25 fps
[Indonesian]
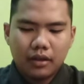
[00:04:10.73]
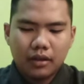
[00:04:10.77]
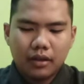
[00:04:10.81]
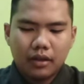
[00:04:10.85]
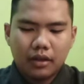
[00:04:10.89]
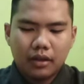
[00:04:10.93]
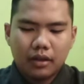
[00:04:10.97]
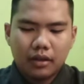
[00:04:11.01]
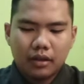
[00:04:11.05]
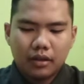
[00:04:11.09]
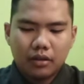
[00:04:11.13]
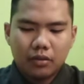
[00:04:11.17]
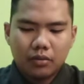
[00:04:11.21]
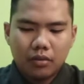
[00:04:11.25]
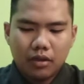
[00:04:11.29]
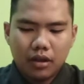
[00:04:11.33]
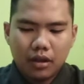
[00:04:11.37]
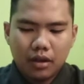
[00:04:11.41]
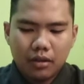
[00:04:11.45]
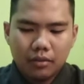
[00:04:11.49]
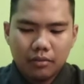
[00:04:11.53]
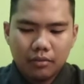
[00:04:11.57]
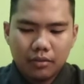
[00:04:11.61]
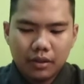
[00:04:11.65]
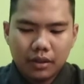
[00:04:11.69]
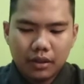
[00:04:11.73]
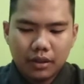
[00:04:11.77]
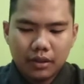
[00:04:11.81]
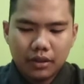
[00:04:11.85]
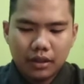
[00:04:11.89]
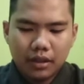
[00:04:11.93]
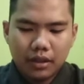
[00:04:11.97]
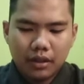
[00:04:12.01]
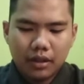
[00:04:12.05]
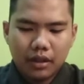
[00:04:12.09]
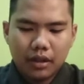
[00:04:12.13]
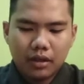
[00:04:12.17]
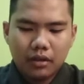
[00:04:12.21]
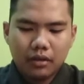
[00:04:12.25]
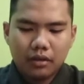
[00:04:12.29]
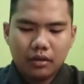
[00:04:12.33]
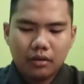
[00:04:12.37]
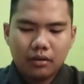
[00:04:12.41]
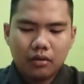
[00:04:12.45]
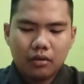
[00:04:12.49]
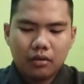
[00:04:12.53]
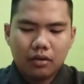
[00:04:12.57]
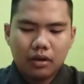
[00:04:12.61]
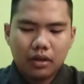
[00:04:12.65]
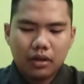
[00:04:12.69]
Yang kedua,
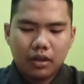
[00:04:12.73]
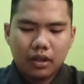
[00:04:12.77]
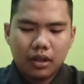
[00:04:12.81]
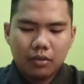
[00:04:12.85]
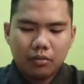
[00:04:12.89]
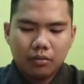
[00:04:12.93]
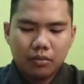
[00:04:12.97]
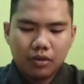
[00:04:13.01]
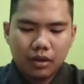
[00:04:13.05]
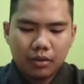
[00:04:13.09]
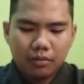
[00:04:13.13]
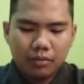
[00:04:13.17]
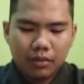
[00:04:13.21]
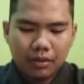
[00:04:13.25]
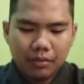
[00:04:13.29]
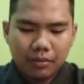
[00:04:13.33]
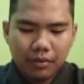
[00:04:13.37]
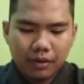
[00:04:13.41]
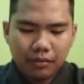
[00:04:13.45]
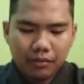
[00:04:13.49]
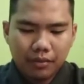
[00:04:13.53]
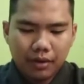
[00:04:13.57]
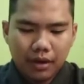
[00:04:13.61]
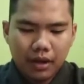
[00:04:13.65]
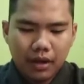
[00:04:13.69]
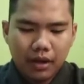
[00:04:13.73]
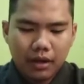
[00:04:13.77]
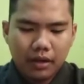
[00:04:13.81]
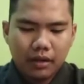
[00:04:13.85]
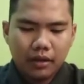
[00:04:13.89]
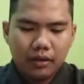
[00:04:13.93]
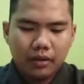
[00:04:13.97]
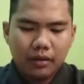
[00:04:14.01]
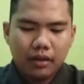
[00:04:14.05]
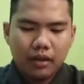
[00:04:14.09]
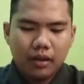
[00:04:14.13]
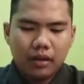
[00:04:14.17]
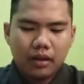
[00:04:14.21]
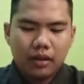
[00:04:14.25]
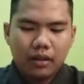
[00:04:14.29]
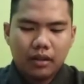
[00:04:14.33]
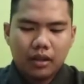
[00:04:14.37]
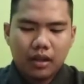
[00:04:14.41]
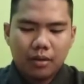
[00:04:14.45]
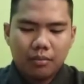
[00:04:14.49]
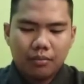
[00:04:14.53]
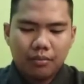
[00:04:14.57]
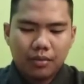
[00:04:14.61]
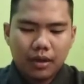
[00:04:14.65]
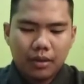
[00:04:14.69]
mengajarkan orang ilmu yang bermanfaat
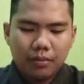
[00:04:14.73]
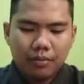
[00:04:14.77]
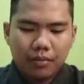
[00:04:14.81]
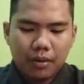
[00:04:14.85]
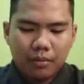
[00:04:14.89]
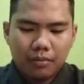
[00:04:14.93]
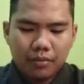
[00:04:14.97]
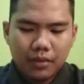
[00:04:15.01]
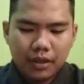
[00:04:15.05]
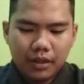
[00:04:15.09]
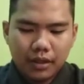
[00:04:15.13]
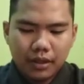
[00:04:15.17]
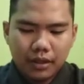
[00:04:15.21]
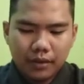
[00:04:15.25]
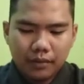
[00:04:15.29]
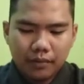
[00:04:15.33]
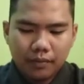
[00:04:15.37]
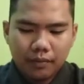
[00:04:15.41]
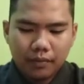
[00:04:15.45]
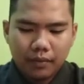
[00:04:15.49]
tanpa pamrih.